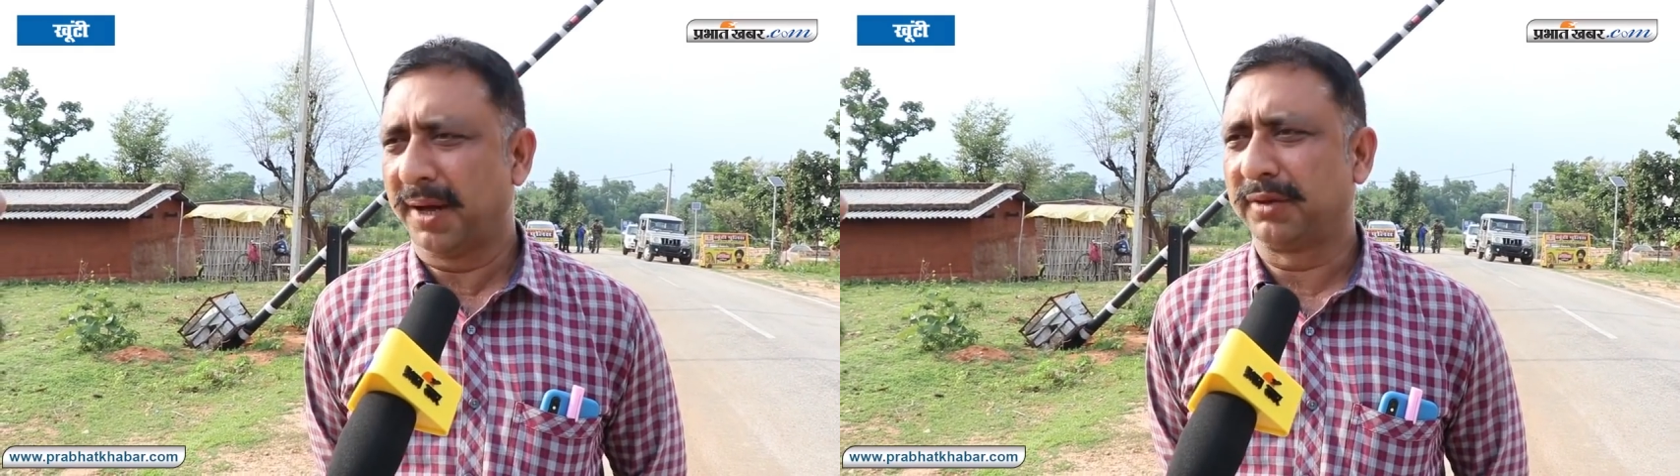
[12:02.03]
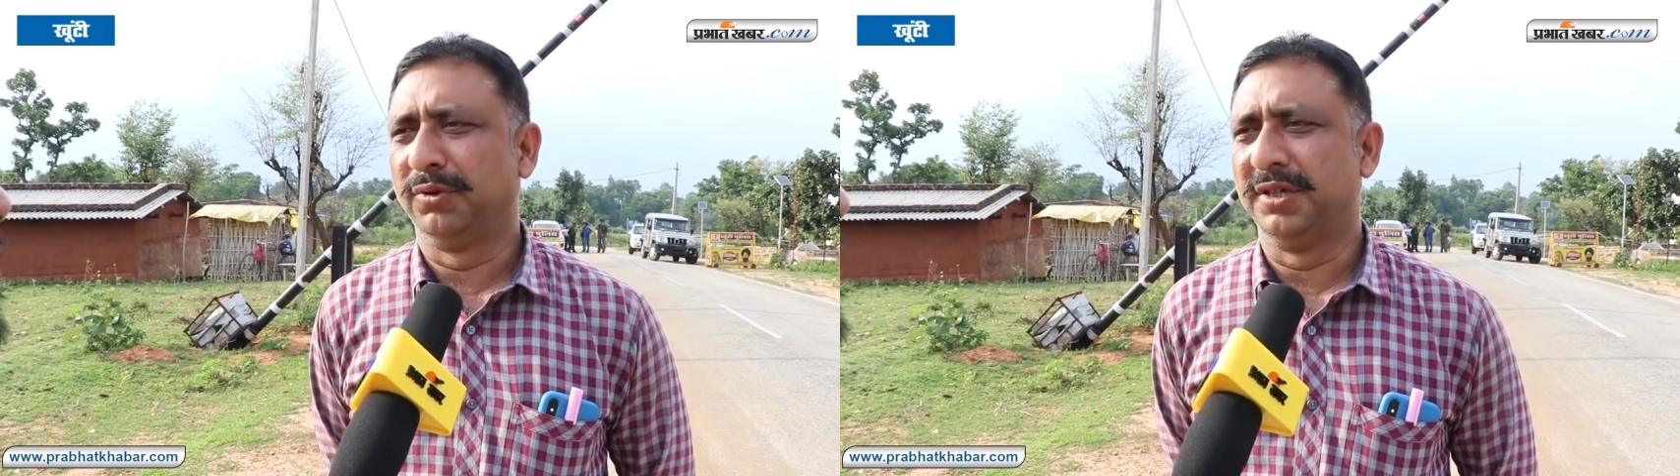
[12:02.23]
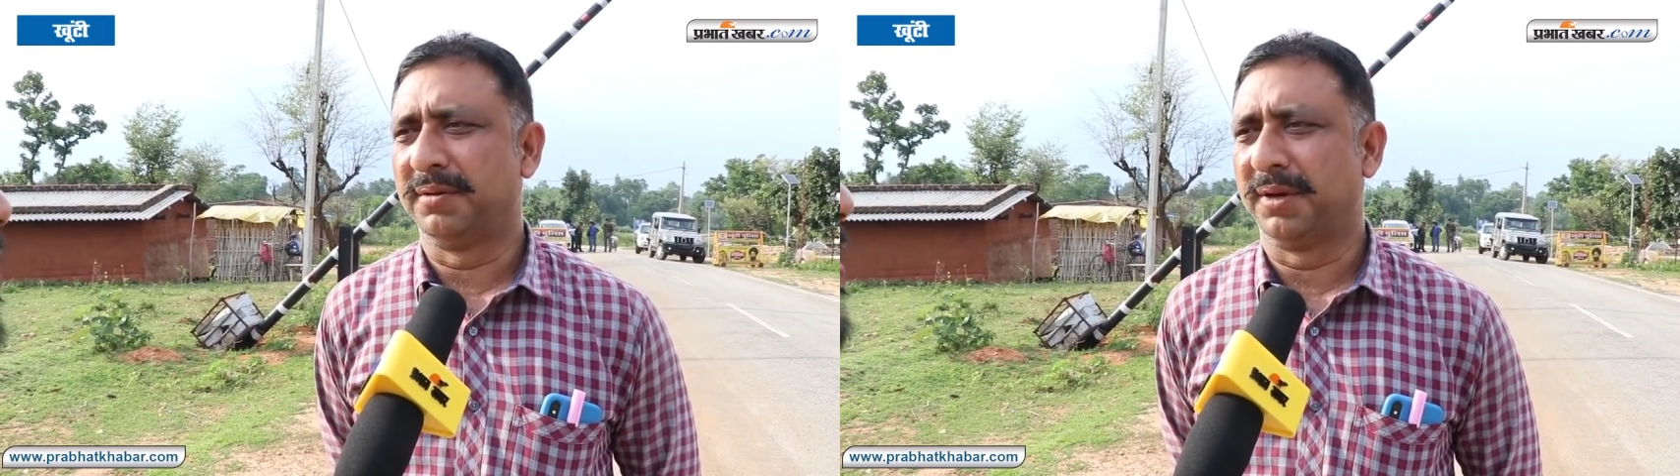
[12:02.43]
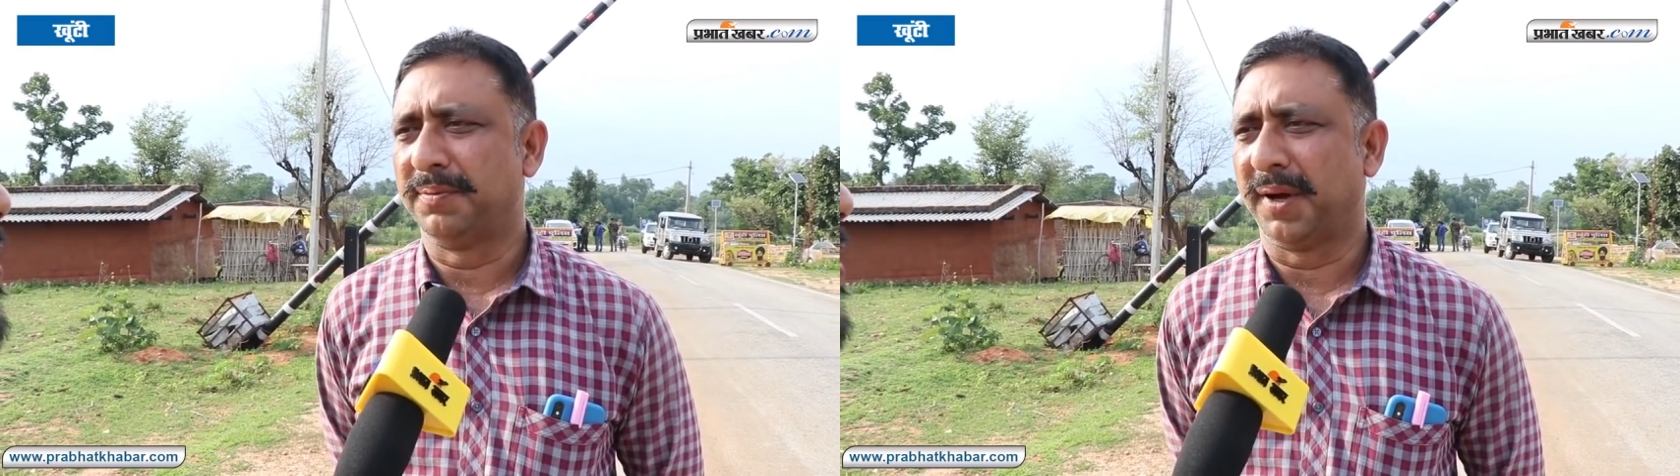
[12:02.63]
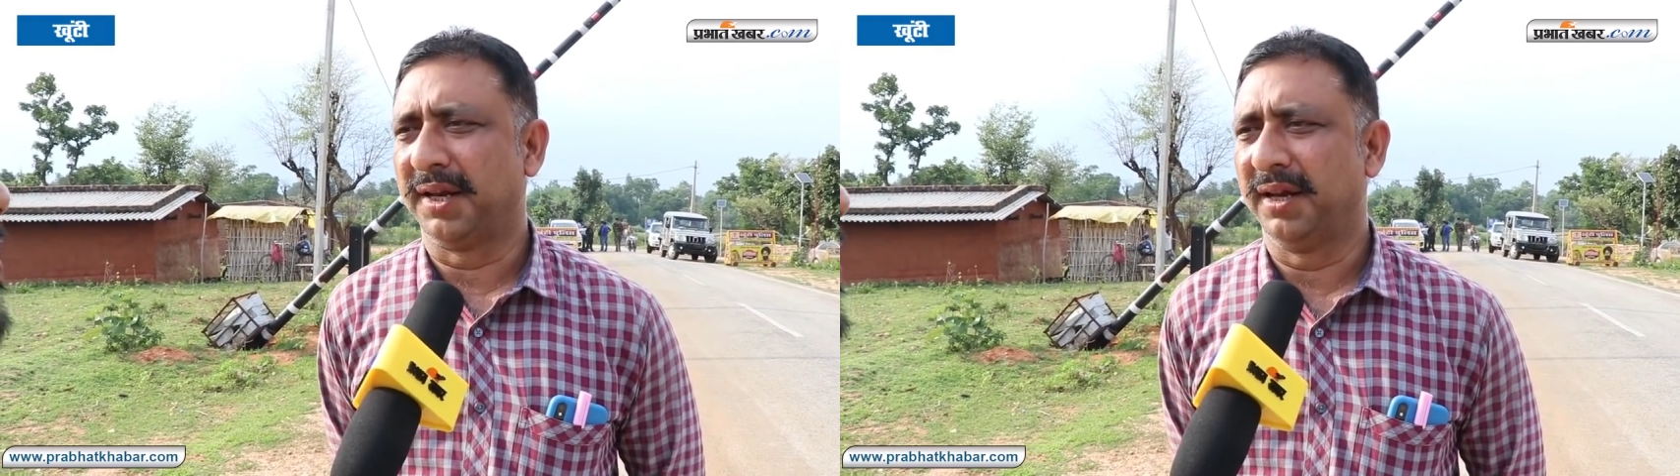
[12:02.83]
बात को नहीं समझ
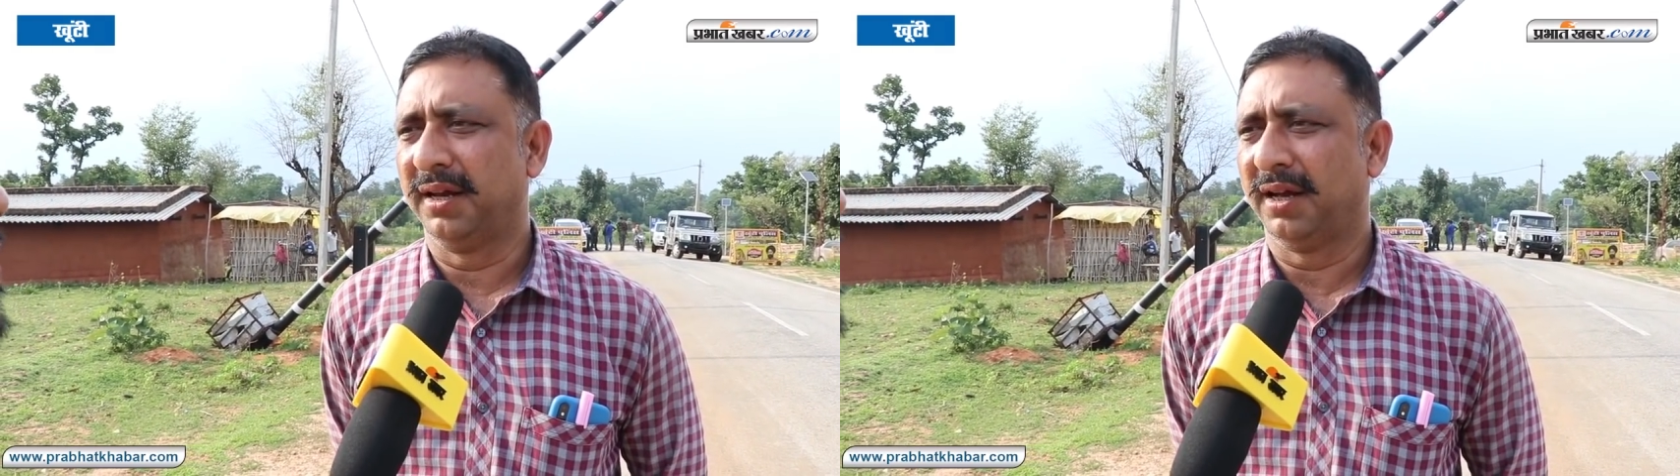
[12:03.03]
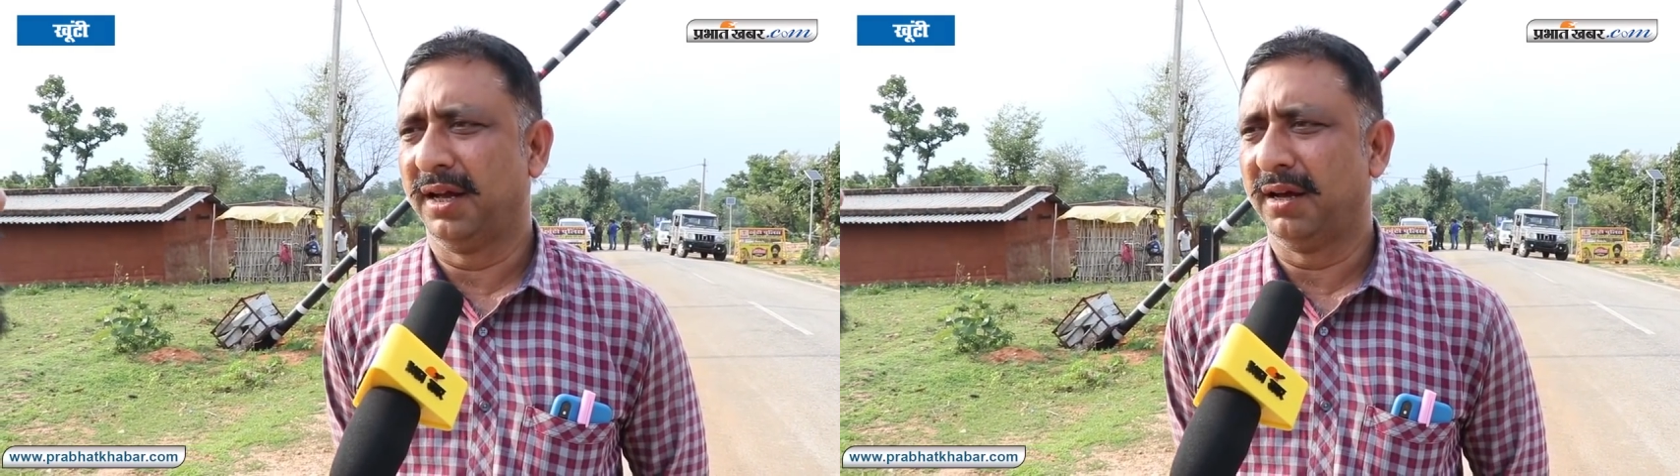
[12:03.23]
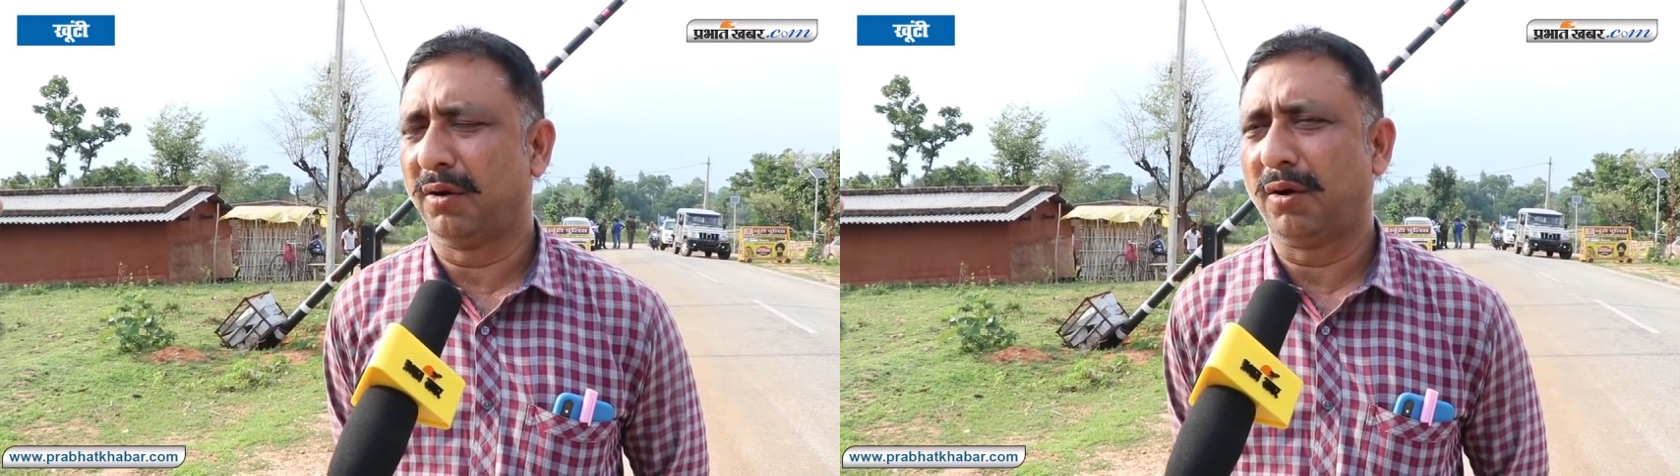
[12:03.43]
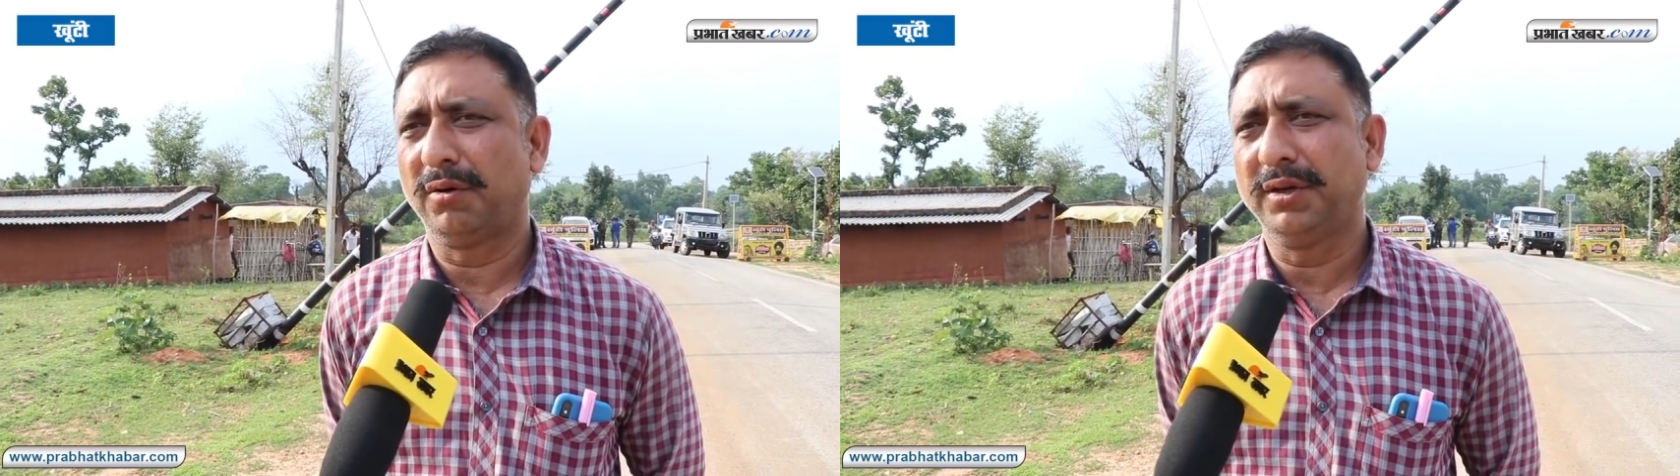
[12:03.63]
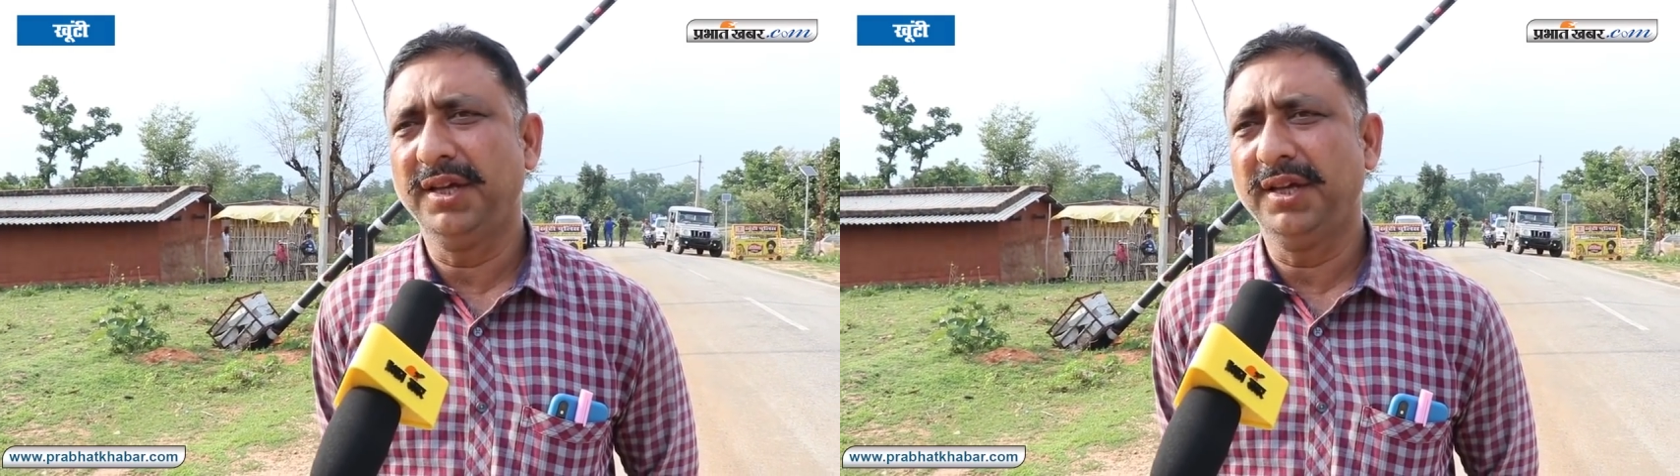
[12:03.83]
पा रहे हैं हाँ